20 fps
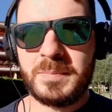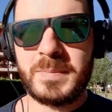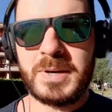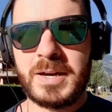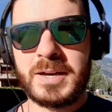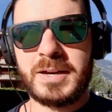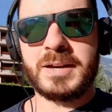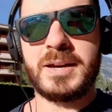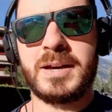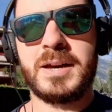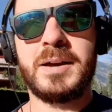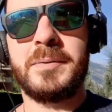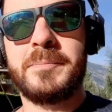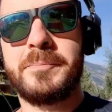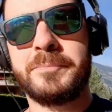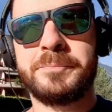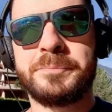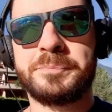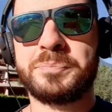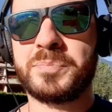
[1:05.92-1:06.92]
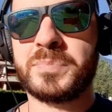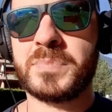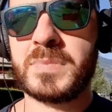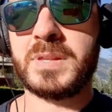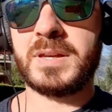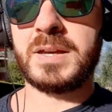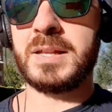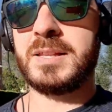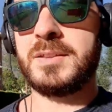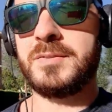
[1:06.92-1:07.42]
ma
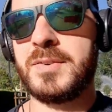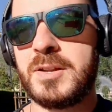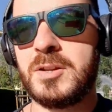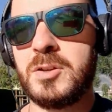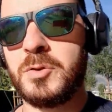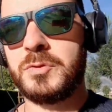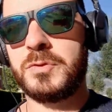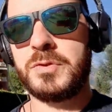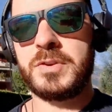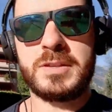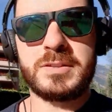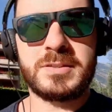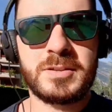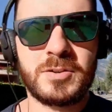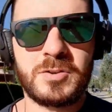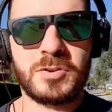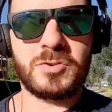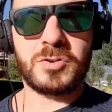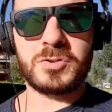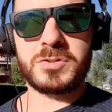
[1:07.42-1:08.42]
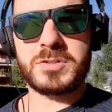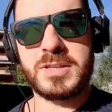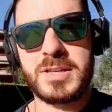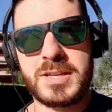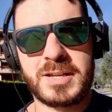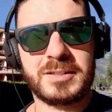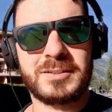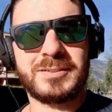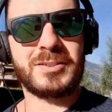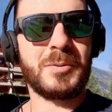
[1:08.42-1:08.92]
mm, a livello fisico
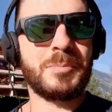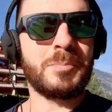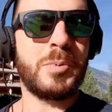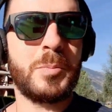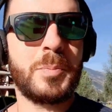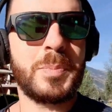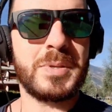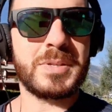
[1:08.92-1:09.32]
così era troppo